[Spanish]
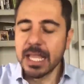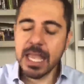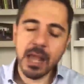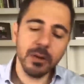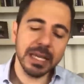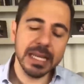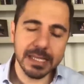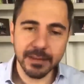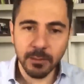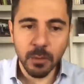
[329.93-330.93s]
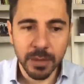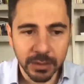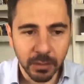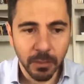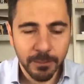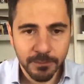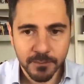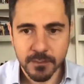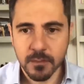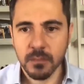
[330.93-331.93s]
quiero que en este momento
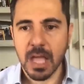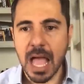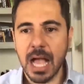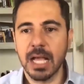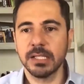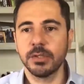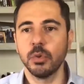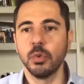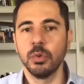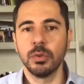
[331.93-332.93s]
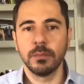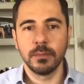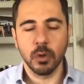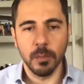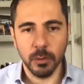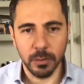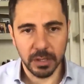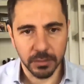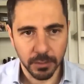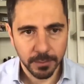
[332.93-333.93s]
hagas un
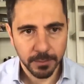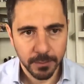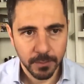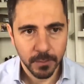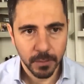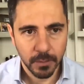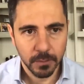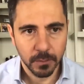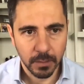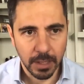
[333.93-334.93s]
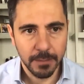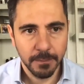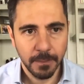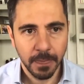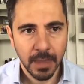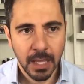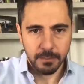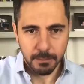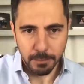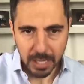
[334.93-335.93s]
compromiso. ¿Ok?
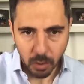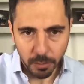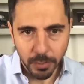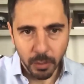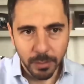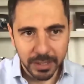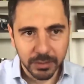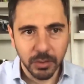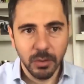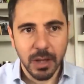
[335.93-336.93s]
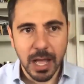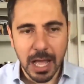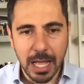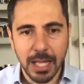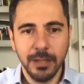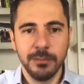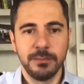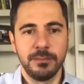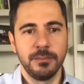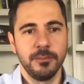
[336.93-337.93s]
Me comprometo
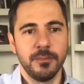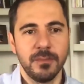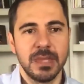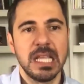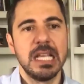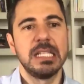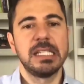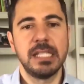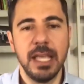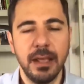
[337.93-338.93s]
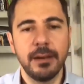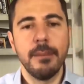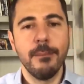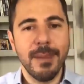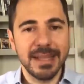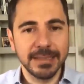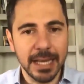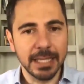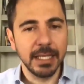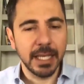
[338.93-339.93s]
a ser más
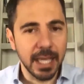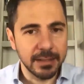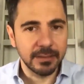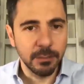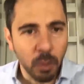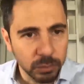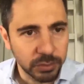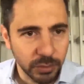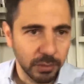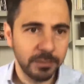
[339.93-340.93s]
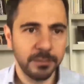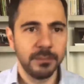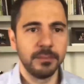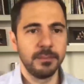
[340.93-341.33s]
grande que este monstruo.